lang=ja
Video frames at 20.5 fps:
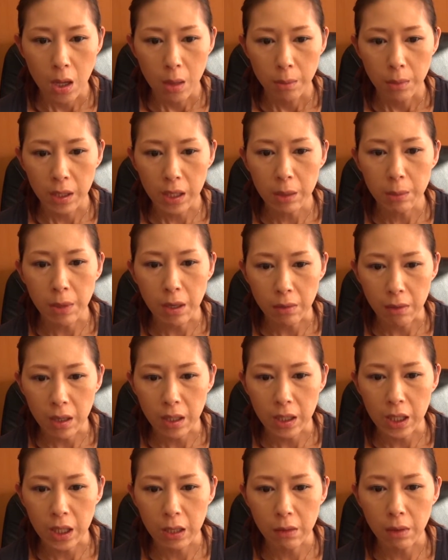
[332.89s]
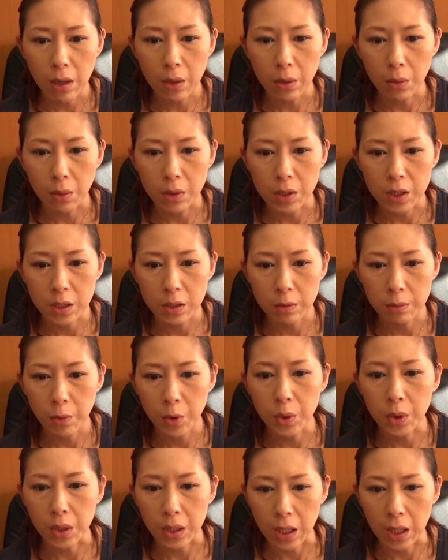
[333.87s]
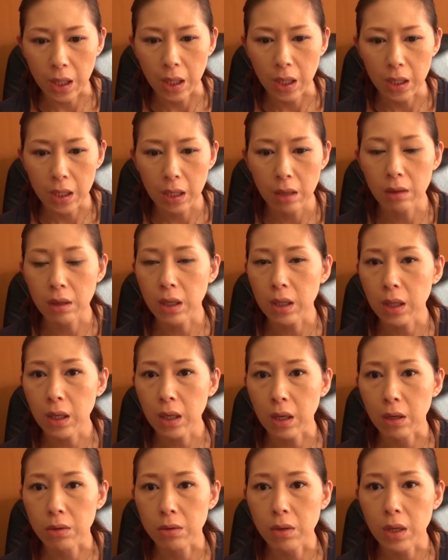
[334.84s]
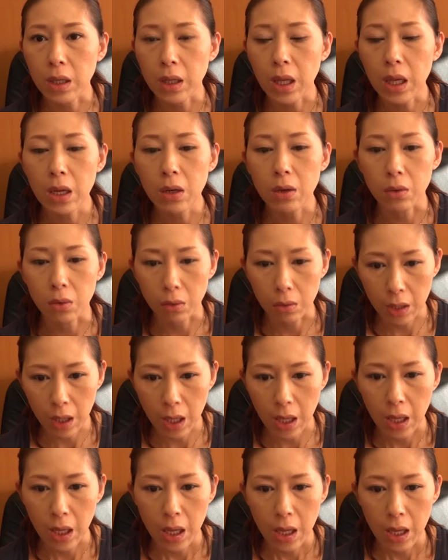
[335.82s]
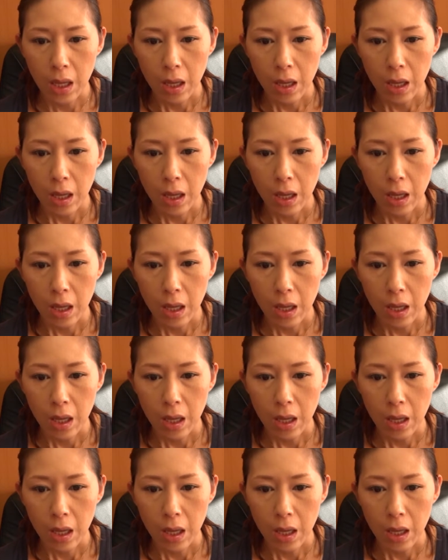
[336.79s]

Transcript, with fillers: まあ、今はキーワードを絞ってやる方が増えているので、